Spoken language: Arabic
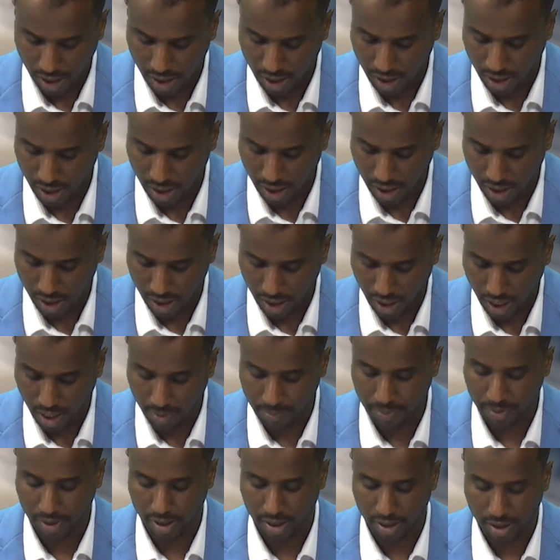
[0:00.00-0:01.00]
آه،
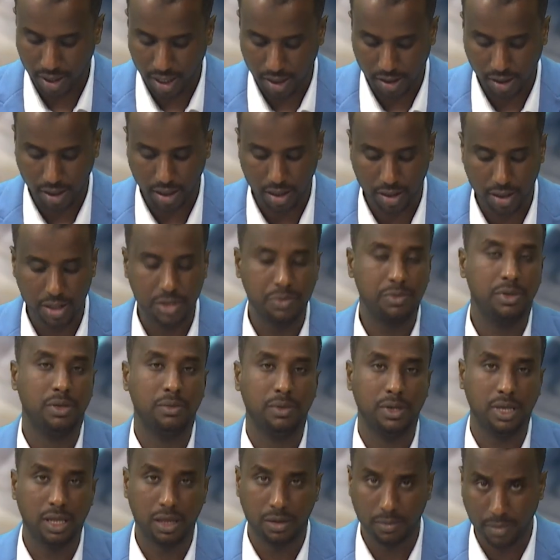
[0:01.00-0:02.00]
عبر الناطق
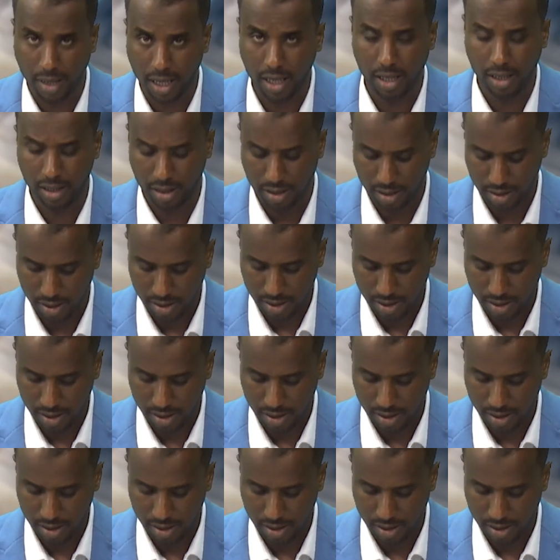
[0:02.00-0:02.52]
الرسمي باسمها